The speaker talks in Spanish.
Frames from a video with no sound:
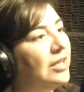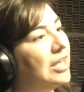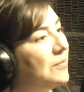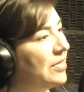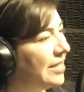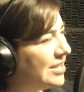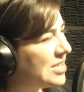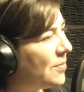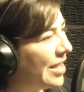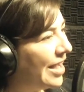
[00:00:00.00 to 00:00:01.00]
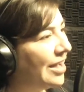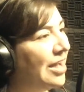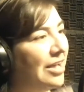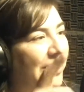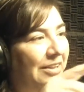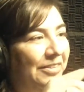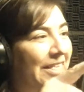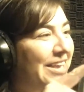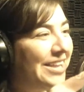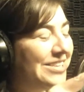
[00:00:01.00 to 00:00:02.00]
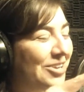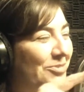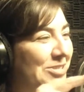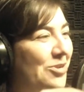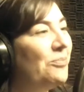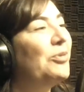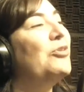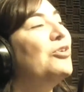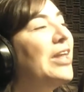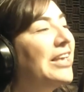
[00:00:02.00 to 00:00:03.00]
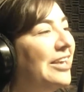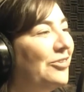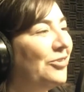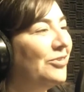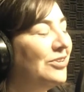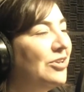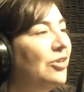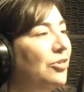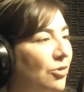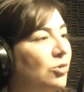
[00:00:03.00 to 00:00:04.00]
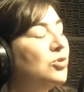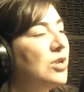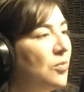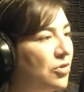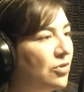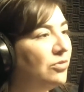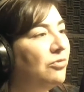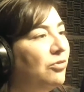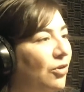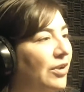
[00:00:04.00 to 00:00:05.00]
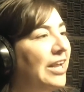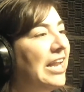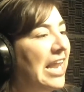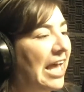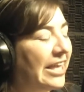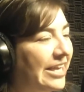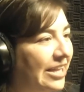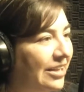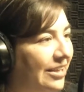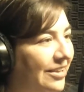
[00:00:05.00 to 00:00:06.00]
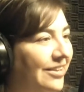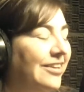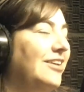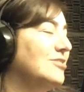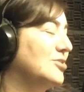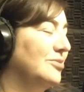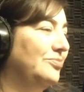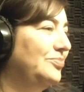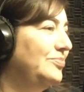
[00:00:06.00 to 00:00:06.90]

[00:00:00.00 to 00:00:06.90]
Y que me den esa pega. Nadie quiere esa comisión, pero yo la quiero. Yo, Sonia Muñoz Flores, la quiere. Eso.